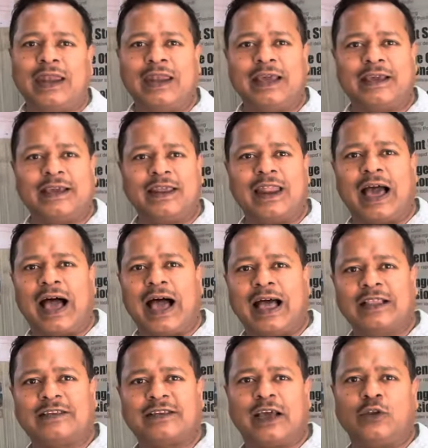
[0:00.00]
लेकिन
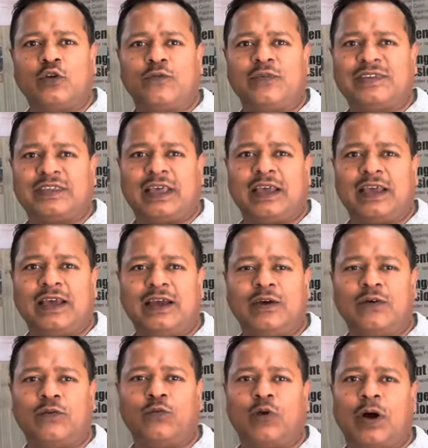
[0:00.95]
आज का जो विषय है
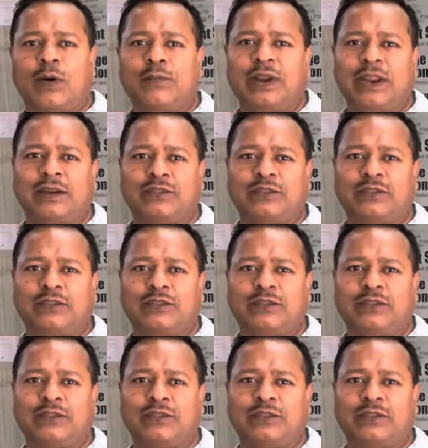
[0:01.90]
हम्म, वो हम्म। हमने